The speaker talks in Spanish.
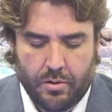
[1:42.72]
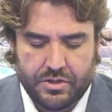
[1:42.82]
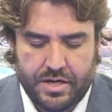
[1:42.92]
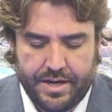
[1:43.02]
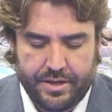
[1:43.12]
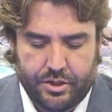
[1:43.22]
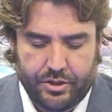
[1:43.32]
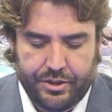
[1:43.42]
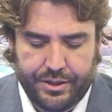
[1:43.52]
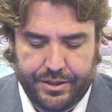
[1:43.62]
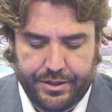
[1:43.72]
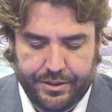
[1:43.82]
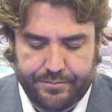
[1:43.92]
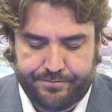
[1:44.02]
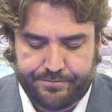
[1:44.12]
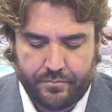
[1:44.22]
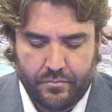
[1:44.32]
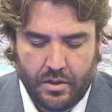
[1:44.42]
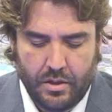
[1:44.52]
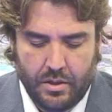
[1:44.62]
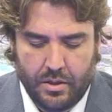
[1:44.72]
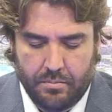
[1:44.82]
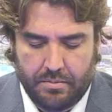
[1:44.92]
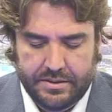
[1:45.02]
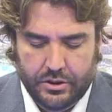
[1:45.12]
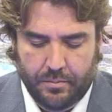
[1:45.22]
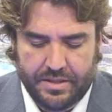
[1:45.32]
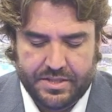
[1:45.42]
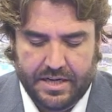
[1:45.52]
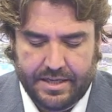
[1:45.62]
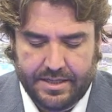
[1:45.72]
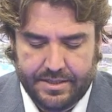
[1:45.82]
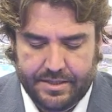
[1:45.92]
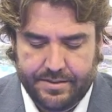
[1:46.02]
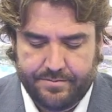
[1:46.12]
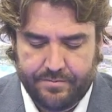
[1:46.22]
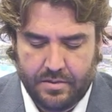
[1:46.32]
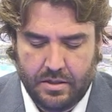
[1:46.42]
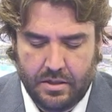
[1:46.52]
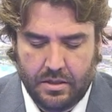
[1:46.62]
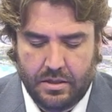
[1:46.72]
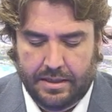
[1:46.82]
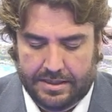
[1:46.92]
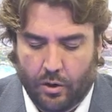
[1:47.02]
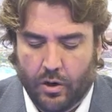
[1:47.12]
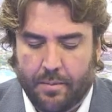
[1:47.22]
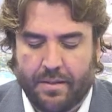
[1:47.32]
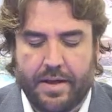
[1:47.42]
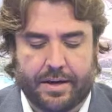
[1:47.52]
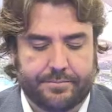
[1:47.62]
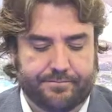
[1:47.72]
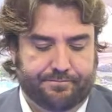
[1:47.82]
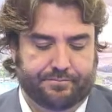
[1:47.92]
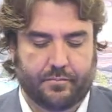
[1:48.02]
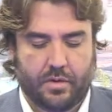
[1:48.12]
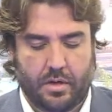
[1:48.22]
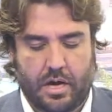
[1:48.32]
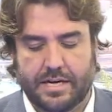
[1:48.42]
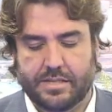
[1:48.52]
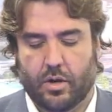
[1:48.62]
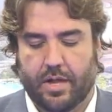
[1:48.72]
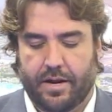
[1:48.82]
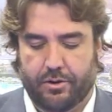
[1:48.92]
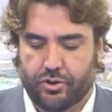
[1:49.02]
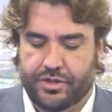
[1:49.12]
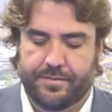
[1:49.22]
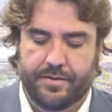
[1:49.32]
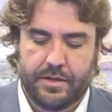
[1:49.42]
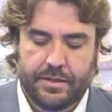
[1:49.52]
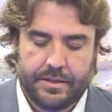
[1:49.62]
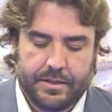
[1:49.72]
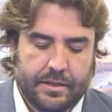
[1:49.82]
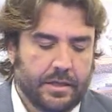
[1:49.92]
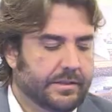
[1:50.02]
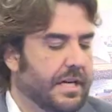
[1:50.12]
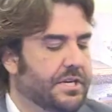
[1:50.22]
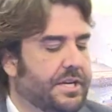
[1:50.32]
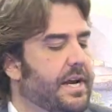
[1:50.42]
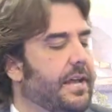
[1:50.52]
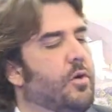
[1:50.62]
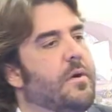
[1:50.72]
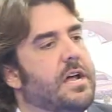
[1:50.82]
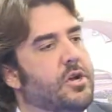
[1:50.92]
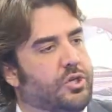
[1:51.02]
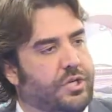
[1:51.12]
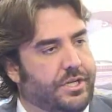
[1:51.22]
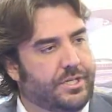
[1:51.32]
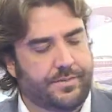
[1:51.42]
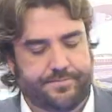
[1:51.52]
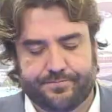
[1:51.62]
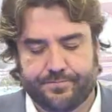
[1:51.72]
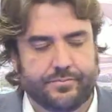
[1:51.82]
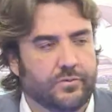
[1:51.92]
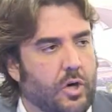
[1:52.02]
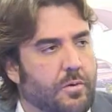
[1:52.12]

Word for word: aquí estoy mandando mensajes que tengo que mandar a esta hora de la noche. Tacho Izquierdo, buenas noches. Muy buenas. ¿Cómo